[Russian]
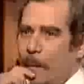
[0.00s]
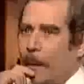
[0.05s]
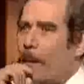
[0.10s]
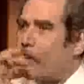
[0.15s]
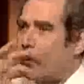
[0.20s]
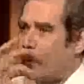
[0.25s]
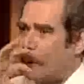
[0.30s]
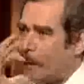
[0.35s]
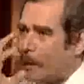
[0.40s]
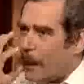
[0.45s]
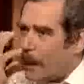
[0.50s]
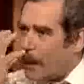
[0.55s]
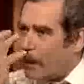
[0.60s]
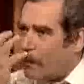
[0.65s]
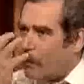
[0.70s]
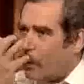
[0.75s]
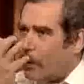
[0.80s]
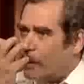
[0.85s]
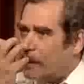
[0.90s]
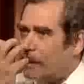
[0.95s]
я вроде так о
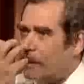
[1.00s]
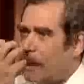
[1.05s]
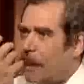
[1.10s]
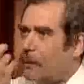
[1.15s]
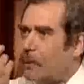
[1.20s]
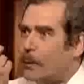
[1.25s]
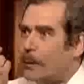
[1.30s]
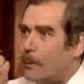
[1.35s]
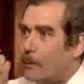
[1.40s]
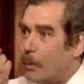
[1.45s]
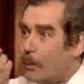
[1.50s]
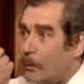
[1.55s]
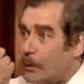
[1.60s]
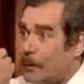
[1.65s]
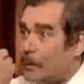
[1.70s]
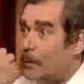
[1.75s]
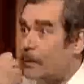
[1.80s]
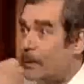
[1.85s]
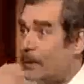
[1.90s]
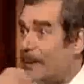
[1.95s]
Боге знаю, но самого
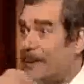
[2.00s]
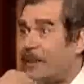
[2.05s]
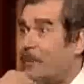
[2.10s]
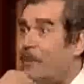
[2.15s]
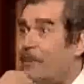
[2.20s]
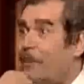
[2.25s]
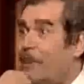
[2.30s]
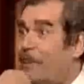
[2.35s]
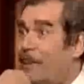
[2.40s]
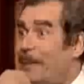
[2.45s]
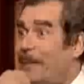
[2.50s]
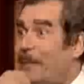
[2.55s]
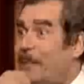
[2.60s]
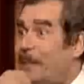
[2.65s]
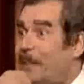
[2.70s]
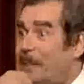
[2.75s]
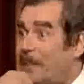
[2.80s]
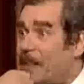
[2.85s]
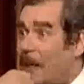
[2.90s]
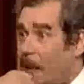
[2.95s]
источника, самой Библии я
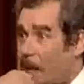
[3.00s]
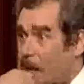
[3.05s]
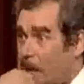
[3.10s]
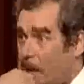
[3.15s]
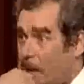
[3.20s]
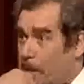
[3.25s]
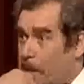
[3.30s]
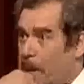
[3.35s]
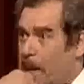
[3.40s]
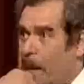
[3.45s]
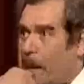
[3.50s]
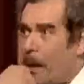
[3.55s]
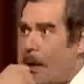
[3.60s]
не читал. uh